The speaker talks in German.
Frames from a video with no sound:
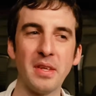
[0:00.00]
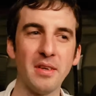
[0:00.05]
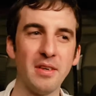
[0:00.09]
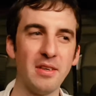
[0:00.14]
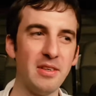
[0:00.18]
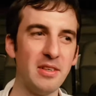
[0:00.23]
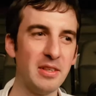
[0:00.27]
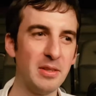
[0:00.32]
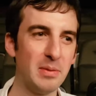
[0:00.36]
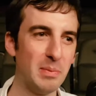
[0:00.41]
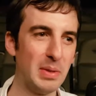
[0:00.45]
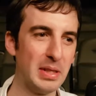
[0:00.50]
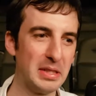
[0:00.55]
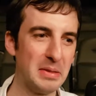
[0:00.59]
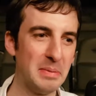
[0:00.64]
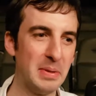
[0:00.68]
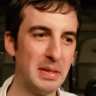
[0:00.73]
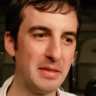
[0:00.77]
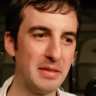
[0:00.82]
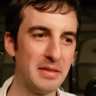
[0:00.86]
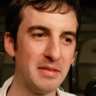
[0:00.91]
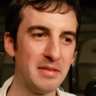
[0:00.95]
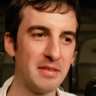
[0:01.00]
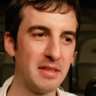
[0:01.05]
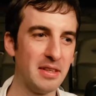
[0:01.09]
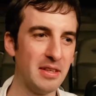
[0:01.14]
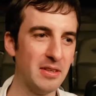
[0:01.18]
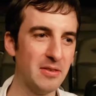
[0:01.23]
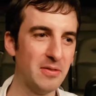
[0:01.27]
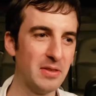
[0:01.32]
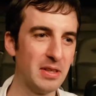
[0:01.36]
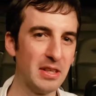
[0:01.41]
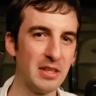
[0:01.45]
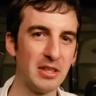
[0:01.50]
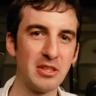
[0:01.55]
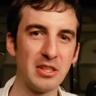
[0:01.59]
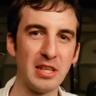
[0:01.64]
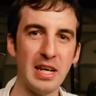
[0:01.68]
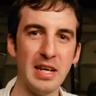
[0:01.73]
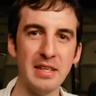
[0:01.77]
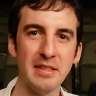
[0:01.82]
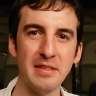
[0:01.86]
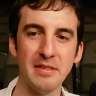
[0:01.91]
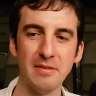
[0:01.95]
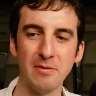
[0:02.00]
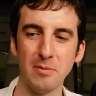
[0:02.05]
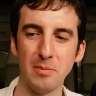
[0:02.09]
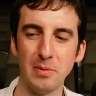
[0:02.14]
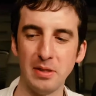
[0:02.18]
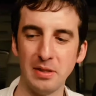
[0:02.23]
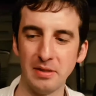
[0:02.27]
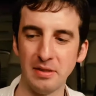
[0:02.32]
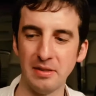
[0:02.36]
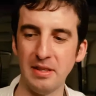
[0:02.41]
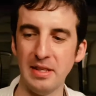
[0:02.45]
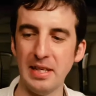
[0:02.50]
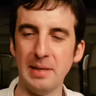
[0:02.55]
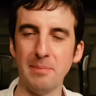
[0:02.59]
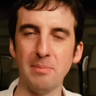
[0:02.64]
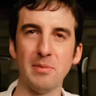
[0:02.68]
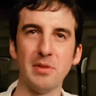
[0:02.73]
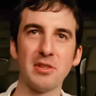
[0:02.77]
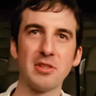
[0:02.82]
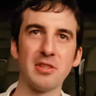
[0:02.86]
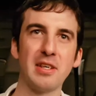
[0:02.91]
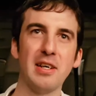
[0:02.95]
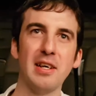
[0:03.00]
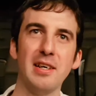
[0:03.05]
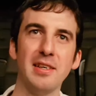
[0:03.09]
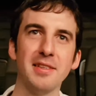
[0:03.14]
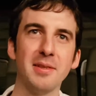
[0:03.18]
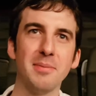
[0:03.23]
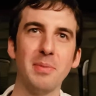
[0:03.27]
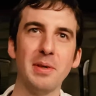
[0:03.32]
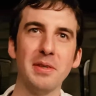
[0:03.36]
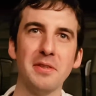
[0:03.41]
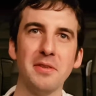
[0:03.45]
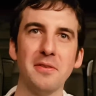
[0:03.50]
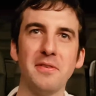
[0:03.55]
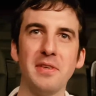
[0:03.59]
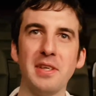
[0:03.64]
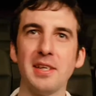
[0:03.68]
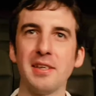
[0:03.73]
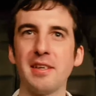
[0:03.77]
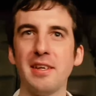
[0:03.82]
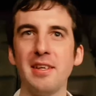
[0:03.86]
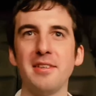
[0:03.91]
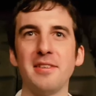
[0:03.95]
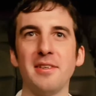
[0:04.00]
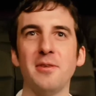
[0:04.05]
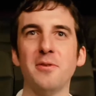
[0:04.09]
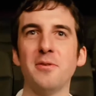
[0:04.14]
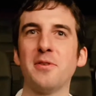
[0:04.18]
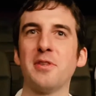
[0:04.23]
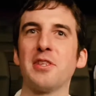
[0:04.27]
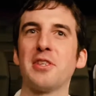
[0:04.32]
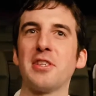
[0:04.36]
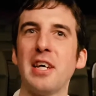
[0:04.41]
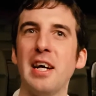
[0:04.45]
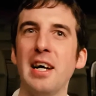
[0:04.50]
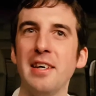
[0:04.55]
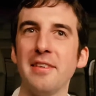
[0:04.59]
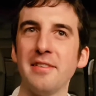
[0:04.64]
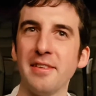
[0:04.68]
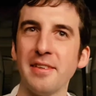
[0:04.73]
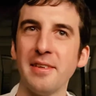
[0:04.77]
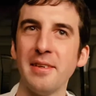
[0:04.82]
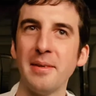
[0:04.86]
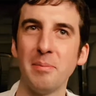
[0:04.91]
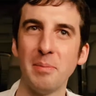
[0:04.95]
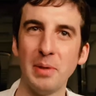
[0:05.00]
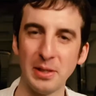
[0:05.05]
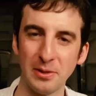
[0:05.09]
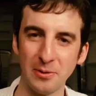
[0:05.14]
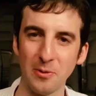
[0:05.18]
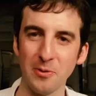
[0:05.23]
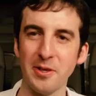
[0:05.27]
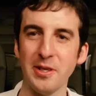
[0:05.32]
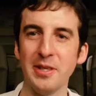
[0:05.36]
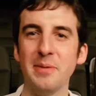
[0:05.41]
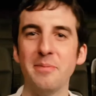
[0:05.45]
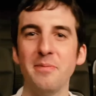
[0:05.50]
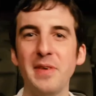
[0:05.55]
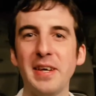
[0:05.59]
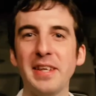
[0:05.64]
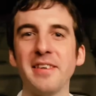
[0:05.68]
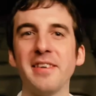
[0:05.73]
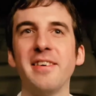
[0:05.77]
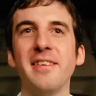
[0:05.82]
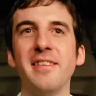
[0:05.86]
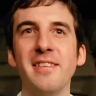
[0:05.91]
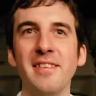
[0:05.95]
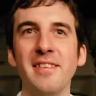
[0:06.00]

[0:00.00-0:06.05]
Und manchmal sind es dann auch wirklich Straßen, wo man neben der Straße besser fährt als auf der Straße, bei trockenem Wetter.